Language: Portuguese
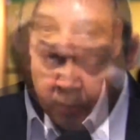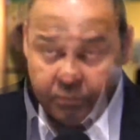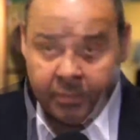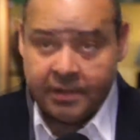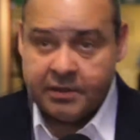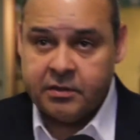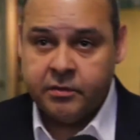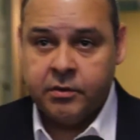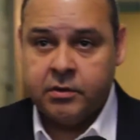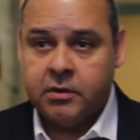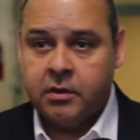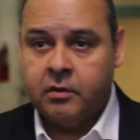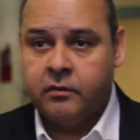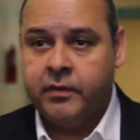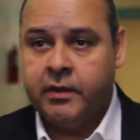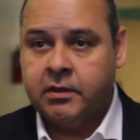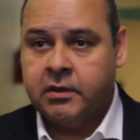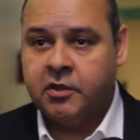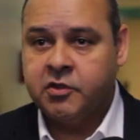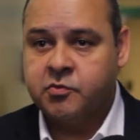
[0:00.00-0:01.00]
O Brasil inteiro
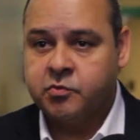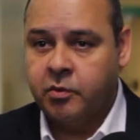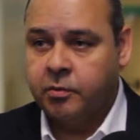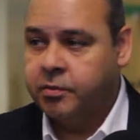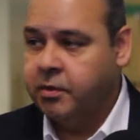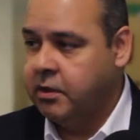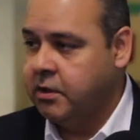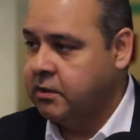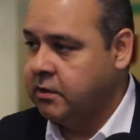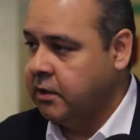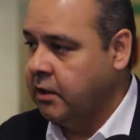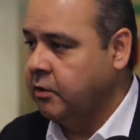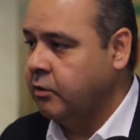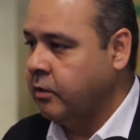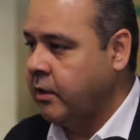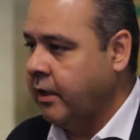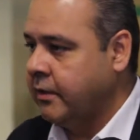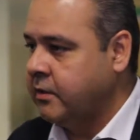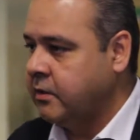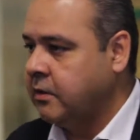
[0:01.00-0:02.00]
vai estar se
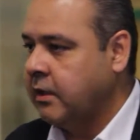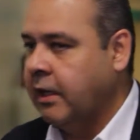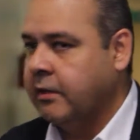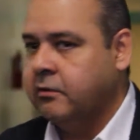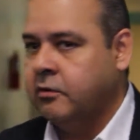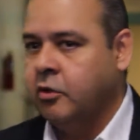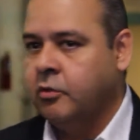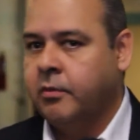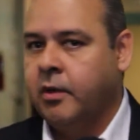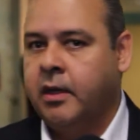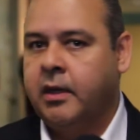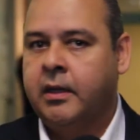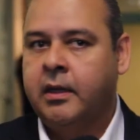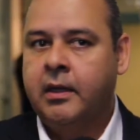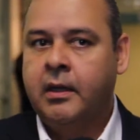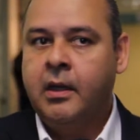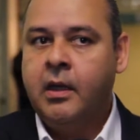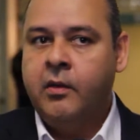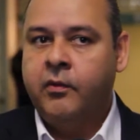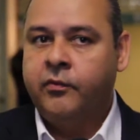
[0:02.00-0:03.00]
mobilizando, cada estado tem uma
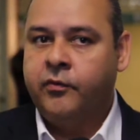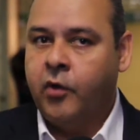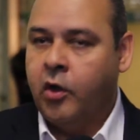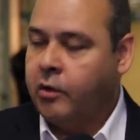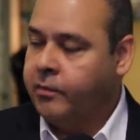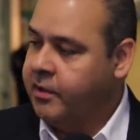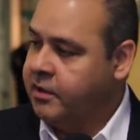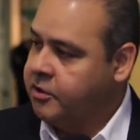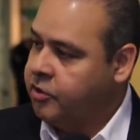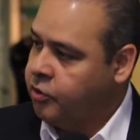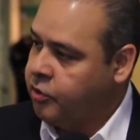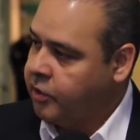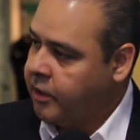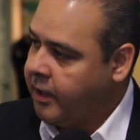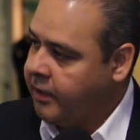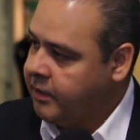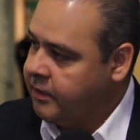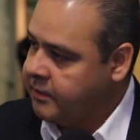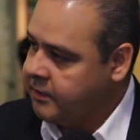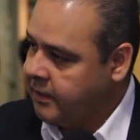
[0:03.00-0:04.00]
forma de
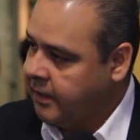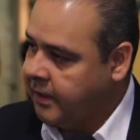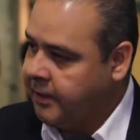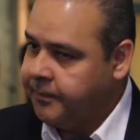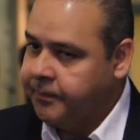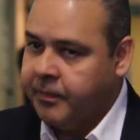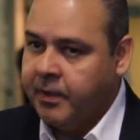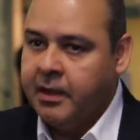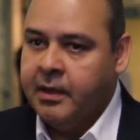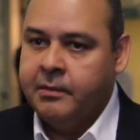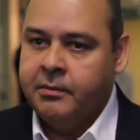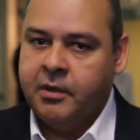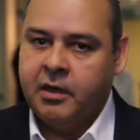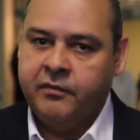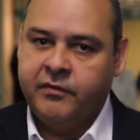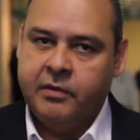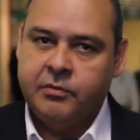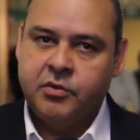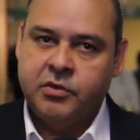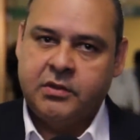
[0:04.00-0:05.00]
organizar, mas
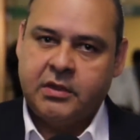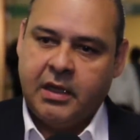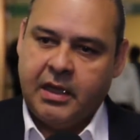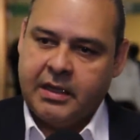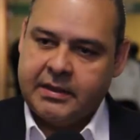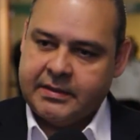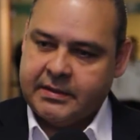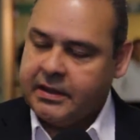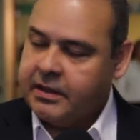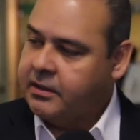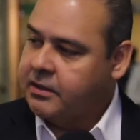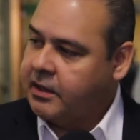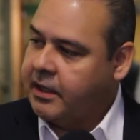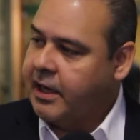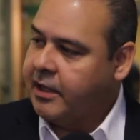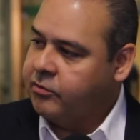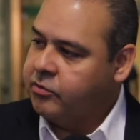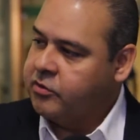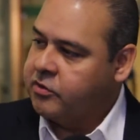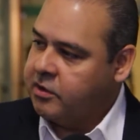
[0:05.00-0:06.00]
nós vamos estar
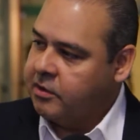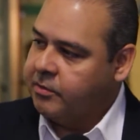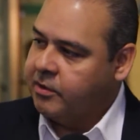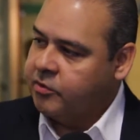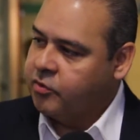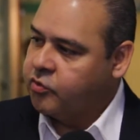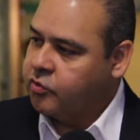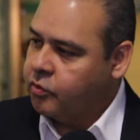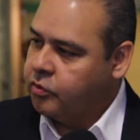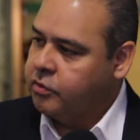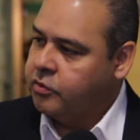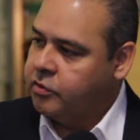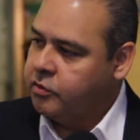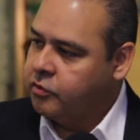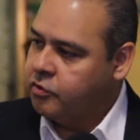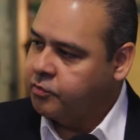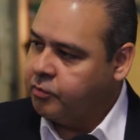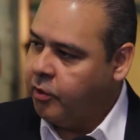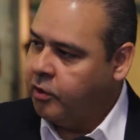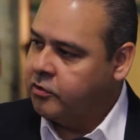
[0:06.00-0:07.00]
centrado em cima do,
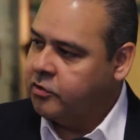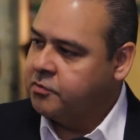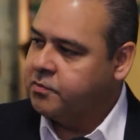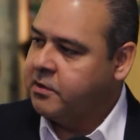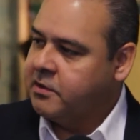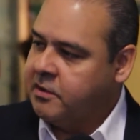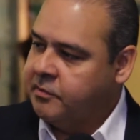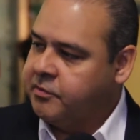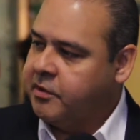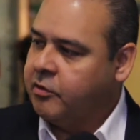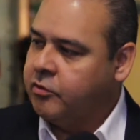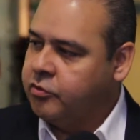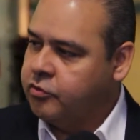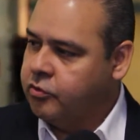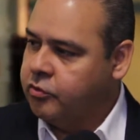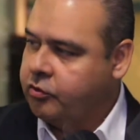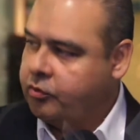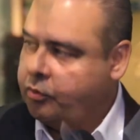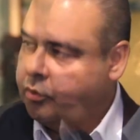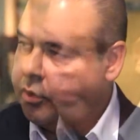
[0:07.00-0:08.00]
dos pontos específicos da
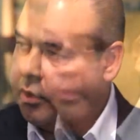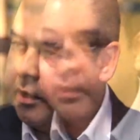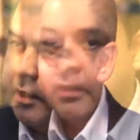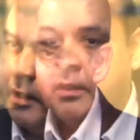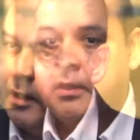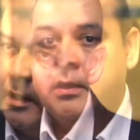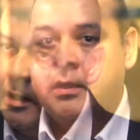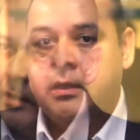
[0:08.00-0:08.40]
conjuntura.